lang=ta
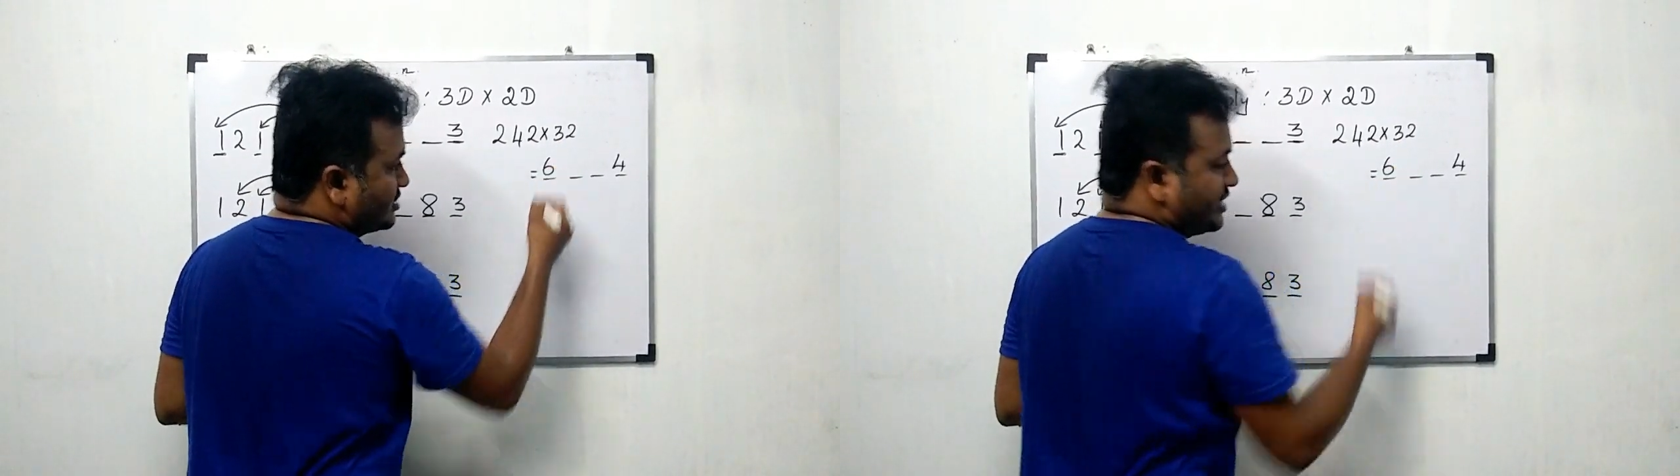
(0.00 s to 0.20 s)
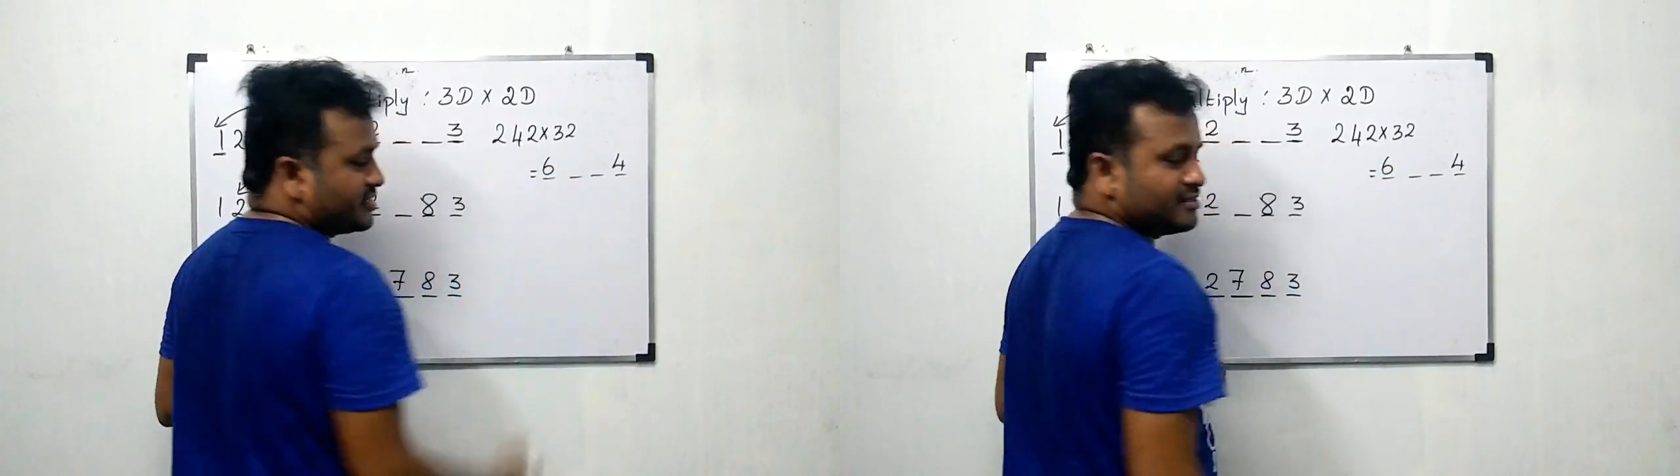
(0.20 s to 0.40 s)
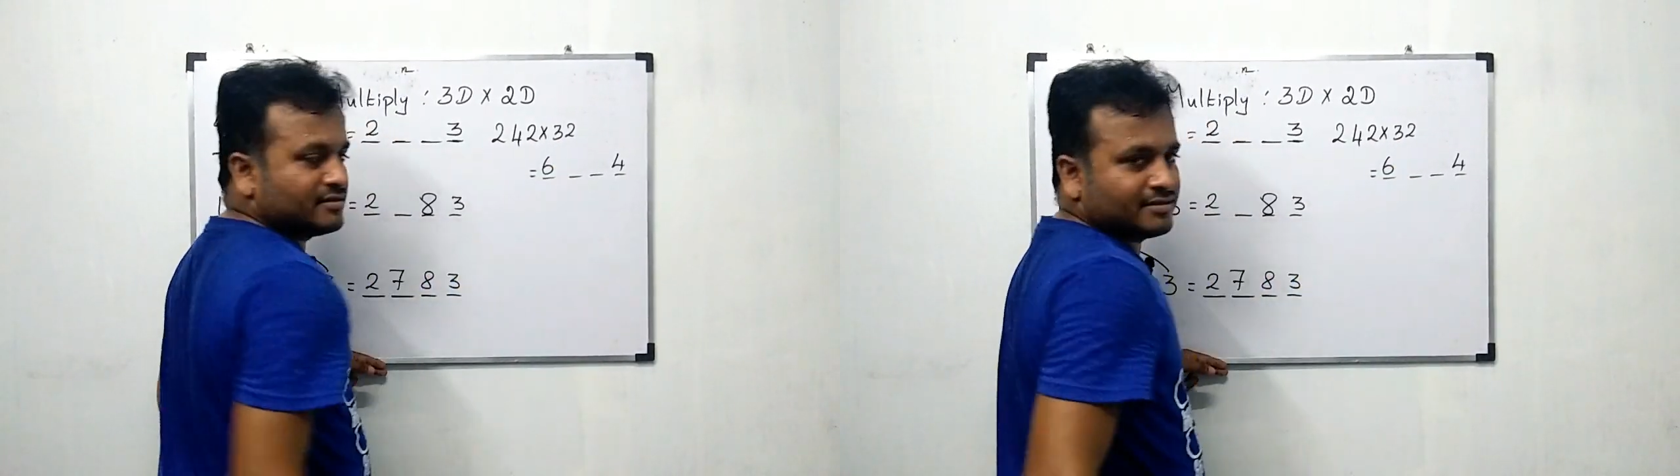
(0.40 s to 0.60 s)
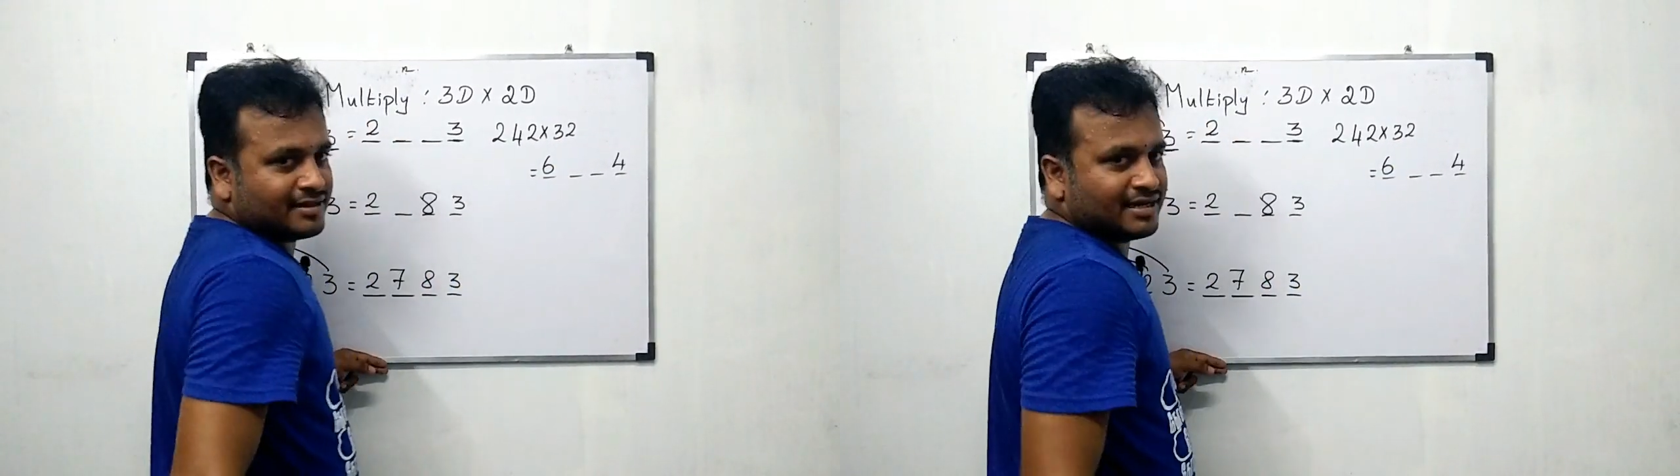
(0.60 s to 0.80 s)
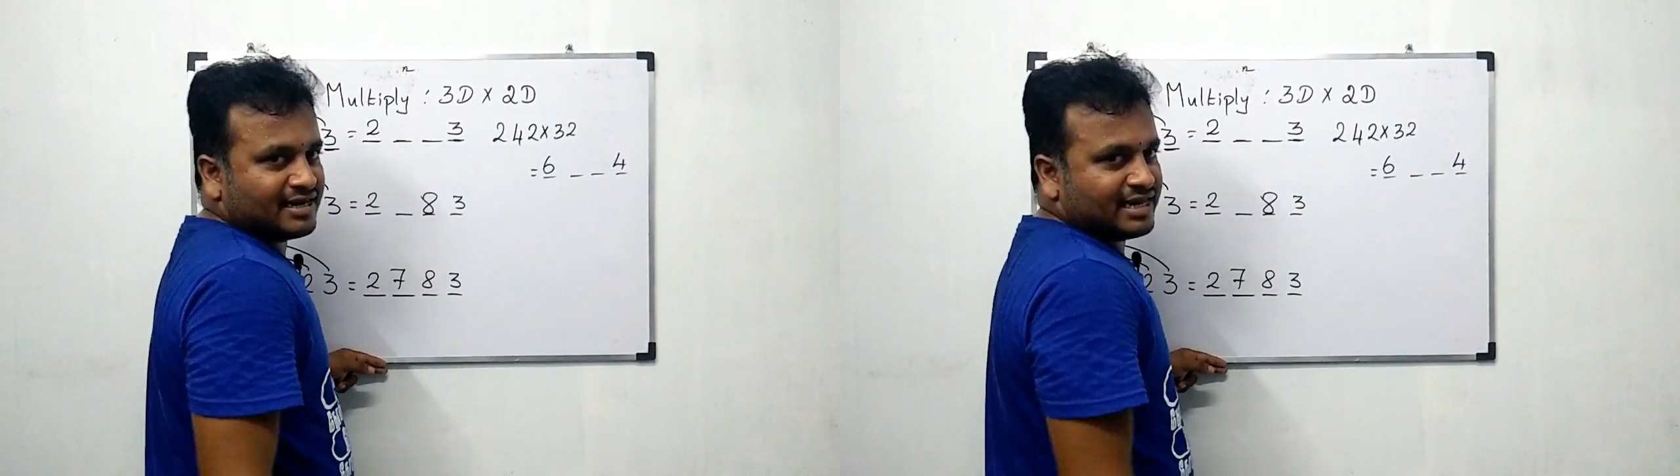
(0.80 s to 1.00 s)
சிக்ஸ்
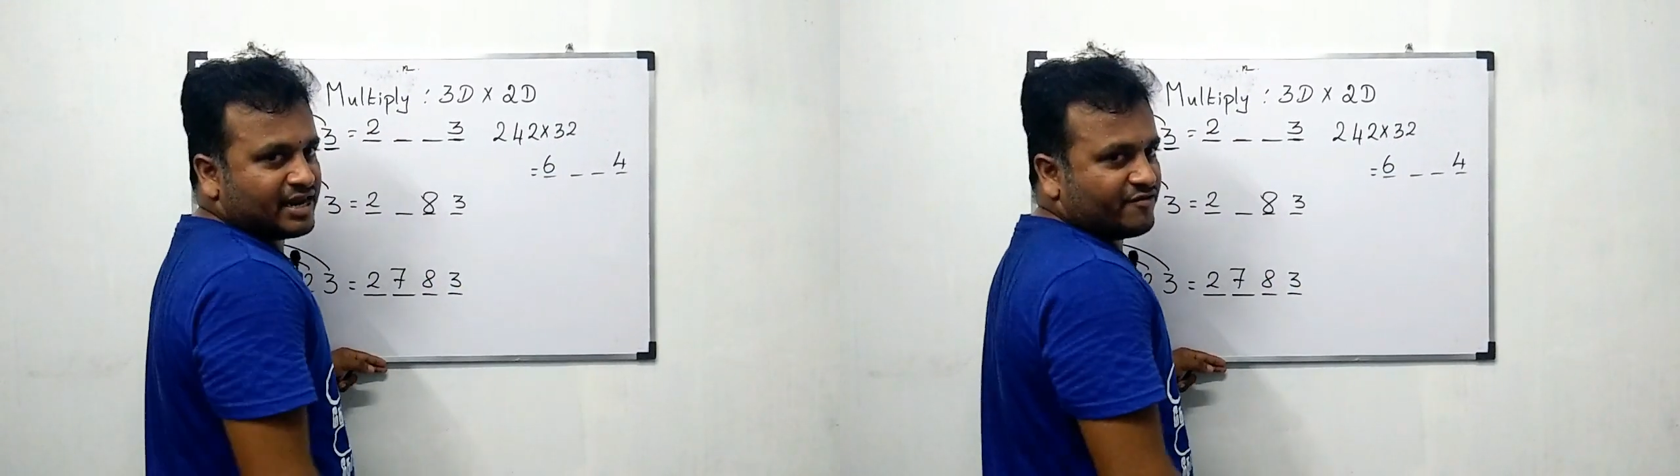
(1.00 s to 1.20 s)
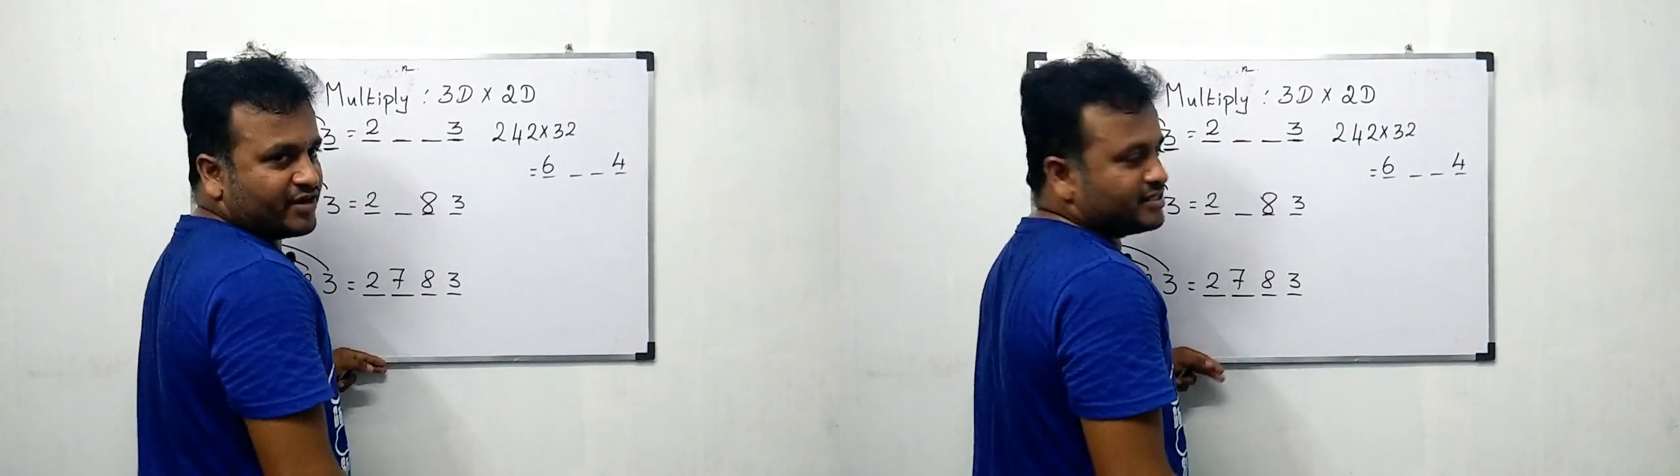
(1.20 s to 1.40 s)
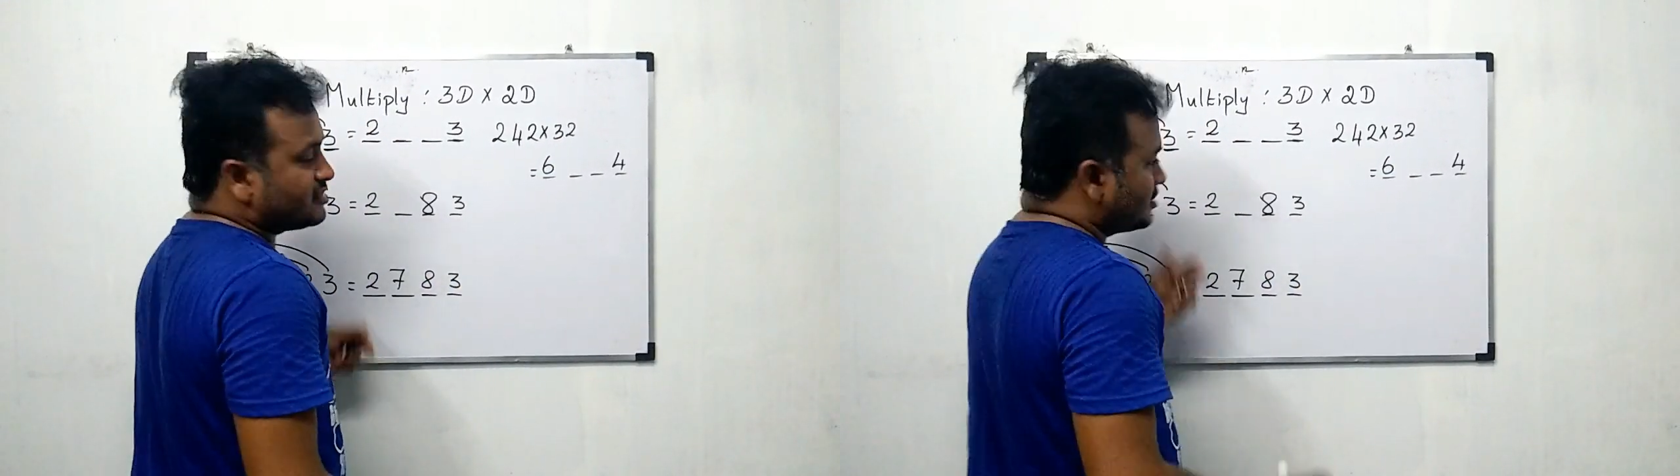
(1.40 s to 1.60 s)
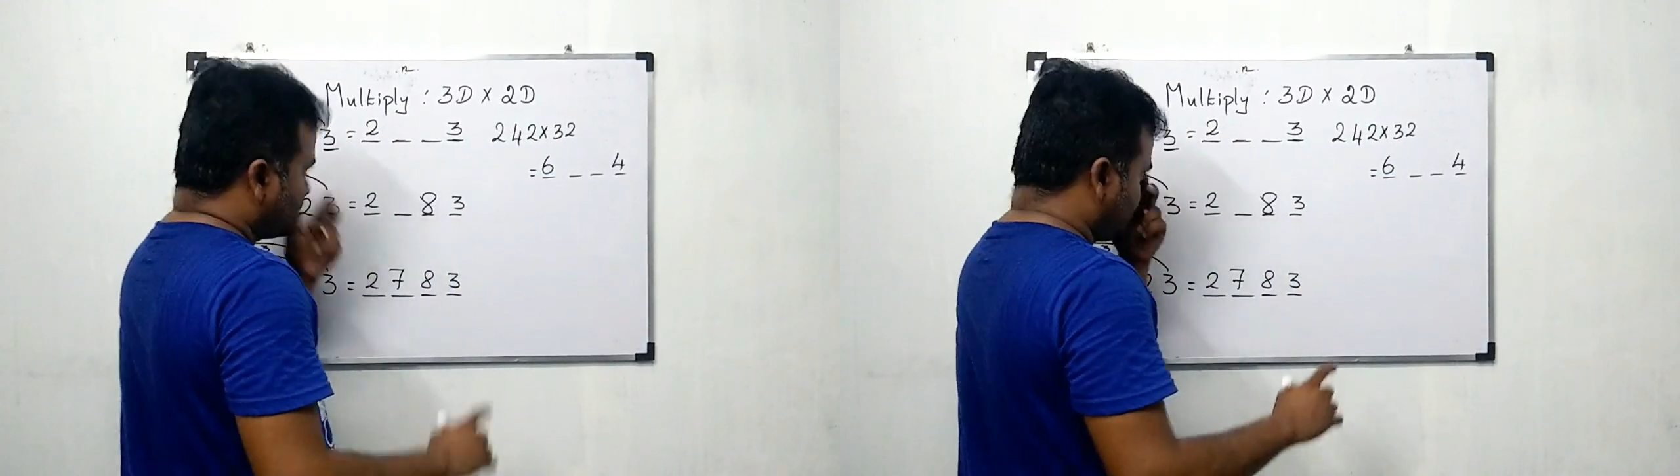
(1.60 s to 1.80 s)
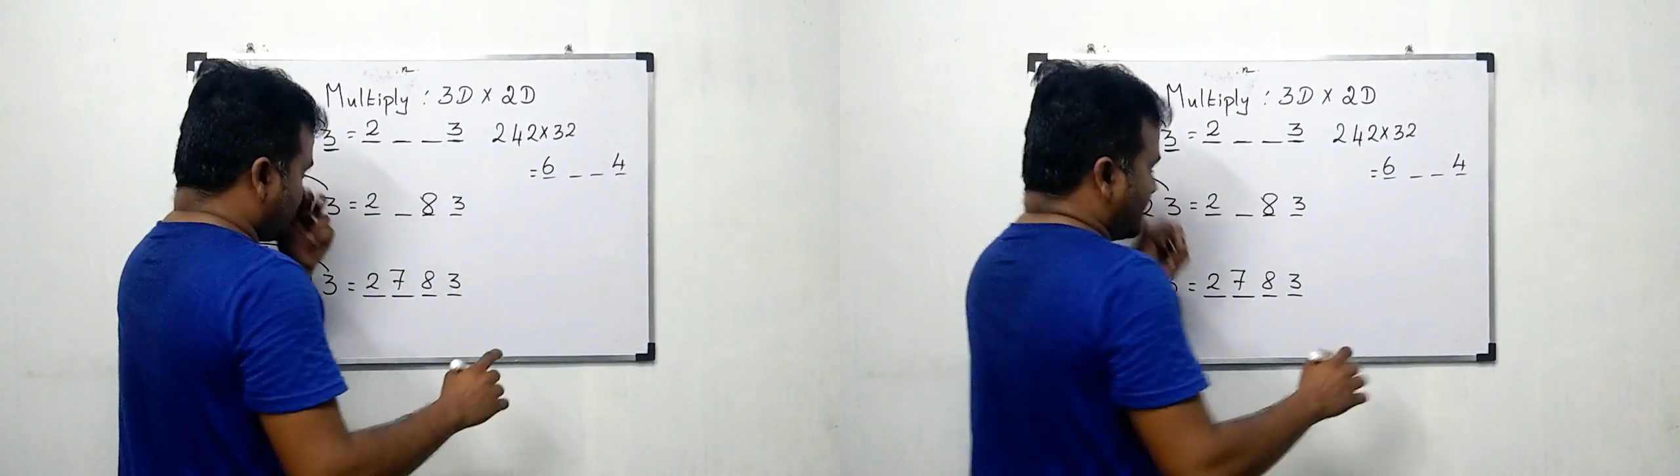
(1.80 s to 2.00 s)
கிளியரா ஃப்ரெண்ட்ஸ் ஸோ